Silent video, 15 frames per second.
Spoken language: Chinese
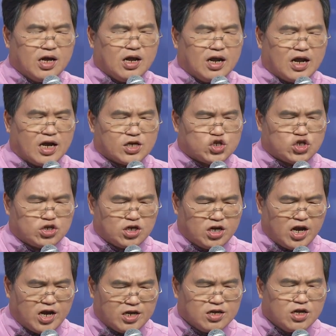让使
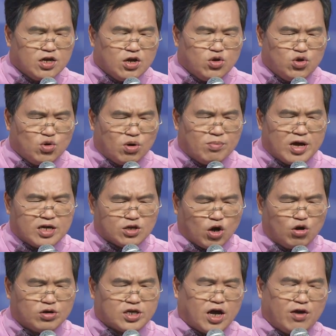人与我们
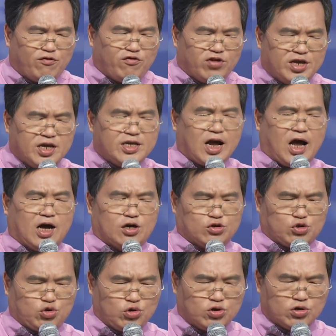同得福音的好
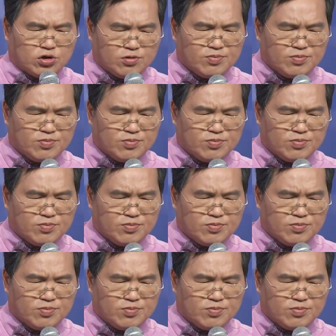处。阿